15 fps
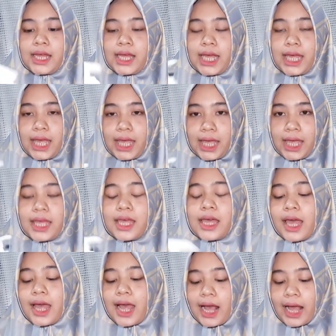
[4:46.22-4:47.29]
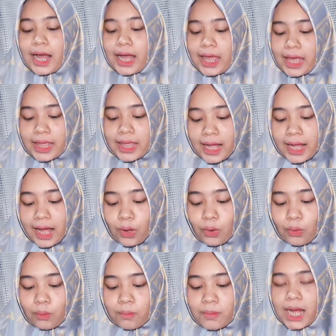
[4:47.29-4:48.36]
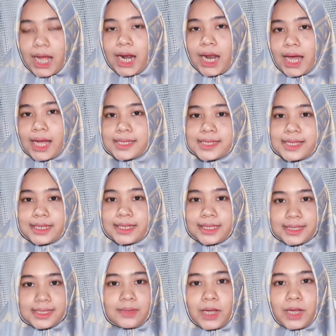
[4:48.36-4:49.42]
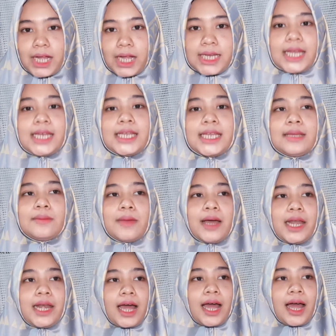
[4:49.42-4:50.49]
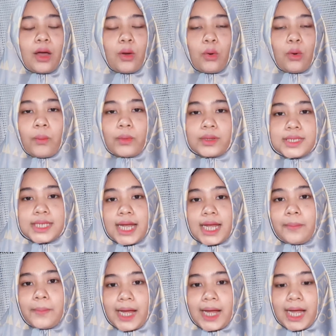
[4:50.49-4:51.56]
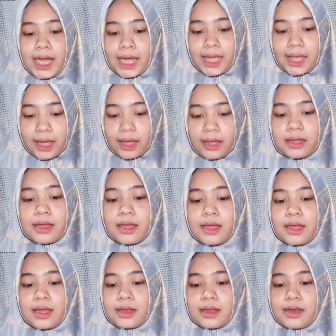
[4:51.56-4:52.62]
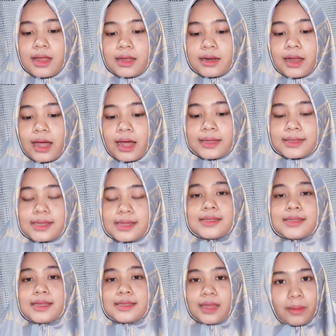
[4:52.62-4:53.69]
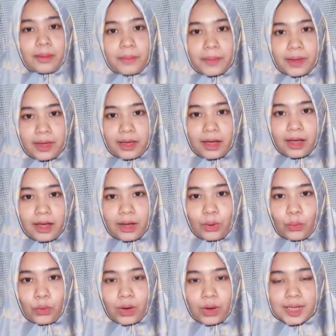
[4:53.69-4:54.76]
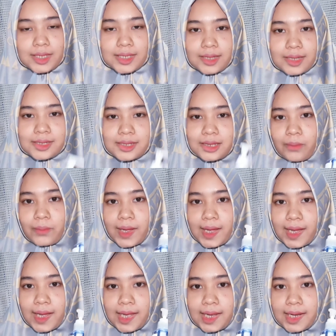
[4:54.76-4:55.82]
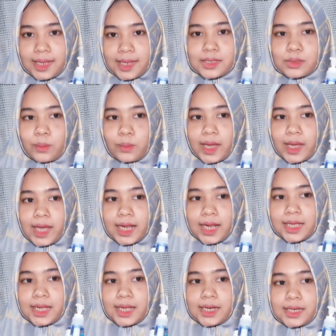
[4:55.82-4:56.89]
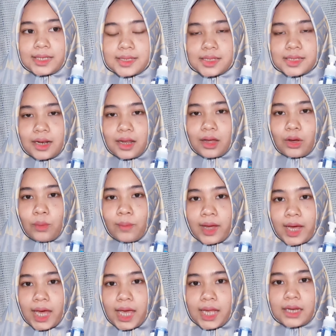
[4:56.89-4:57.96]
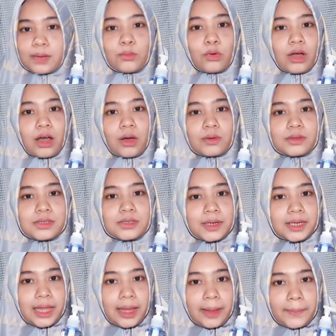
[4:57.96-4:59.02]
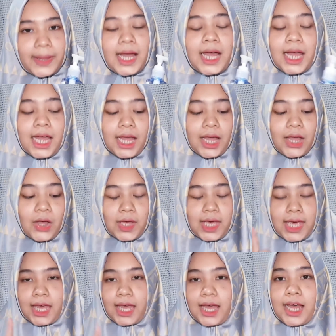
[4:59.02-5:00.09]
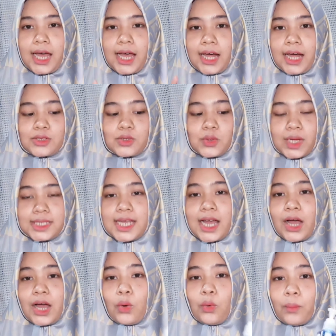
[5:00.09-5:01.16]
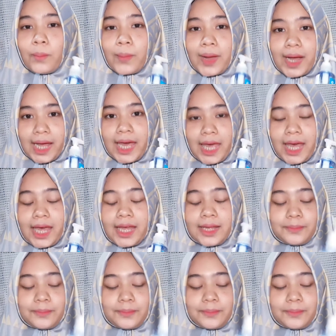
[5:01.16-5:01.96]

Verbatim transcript: Oke, okay. kayaknya aku bakal kasih lihat sama kalian gimana aku cara pakainya dan sensasi apa yang aku rasain setelah pakai ini supaya kalian lihat setelah aku pakai ini mukaku seperti apa. Oke, okay, langsung aja aku pakai ya.